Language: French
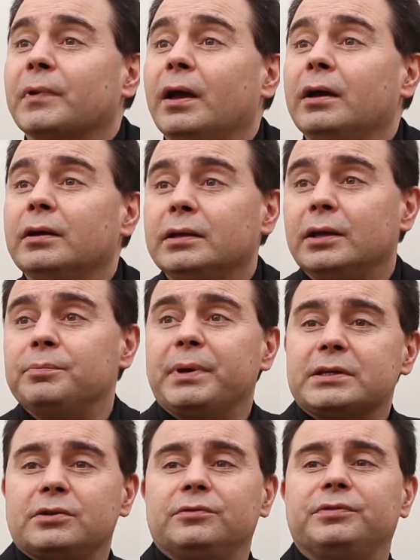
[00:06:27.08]
Hein, il y a une
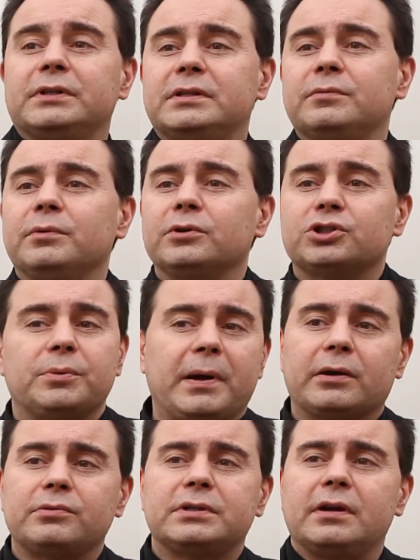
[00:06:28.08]
personne, effectivement, j'ai
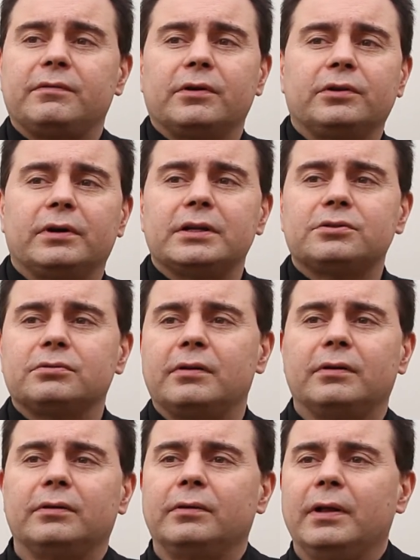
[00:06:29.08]
pas réussi à avoir une
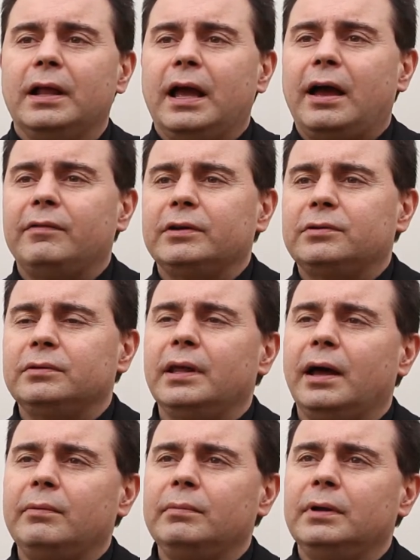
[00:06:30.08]
relation euh, avec une
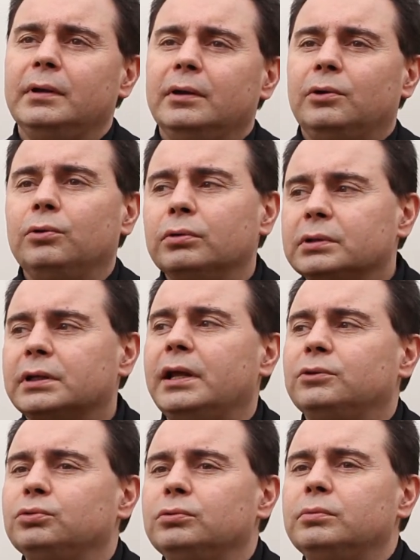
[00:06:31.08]
dame. L'autre, il
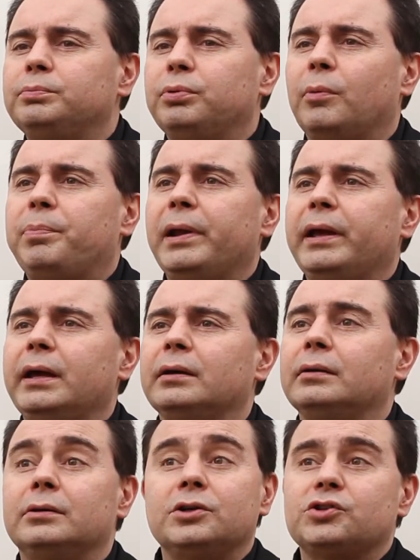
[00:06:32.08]
a tout pour plaire.
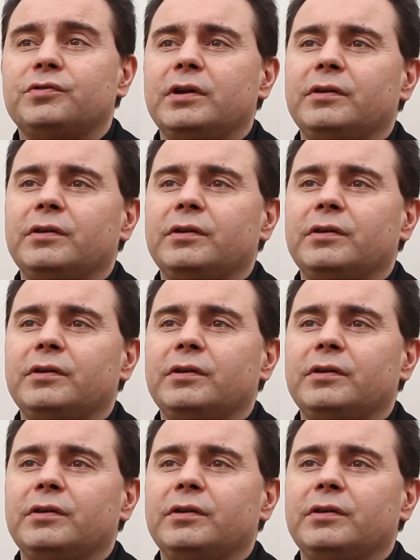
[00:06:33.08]
Euh, je